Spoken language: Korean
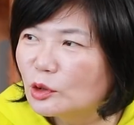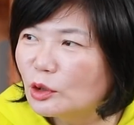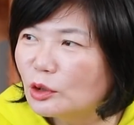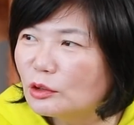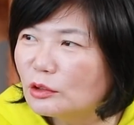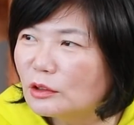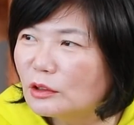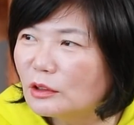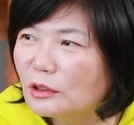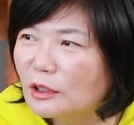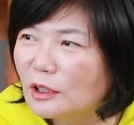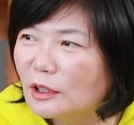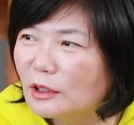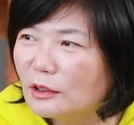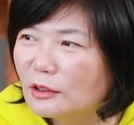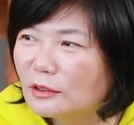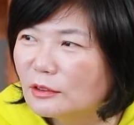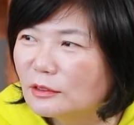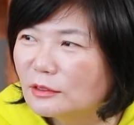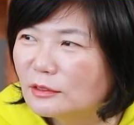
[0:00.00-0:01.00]
저도
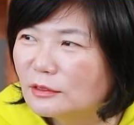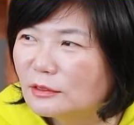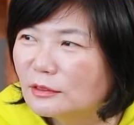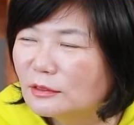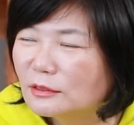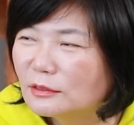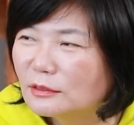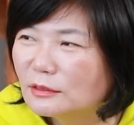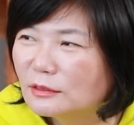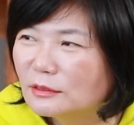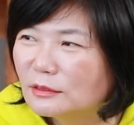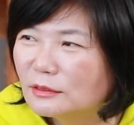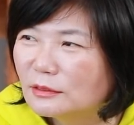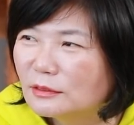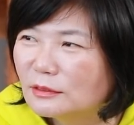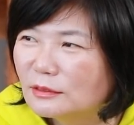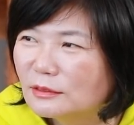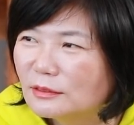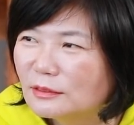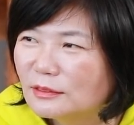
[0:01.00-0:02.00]
그런데요. 예, 그러니까요.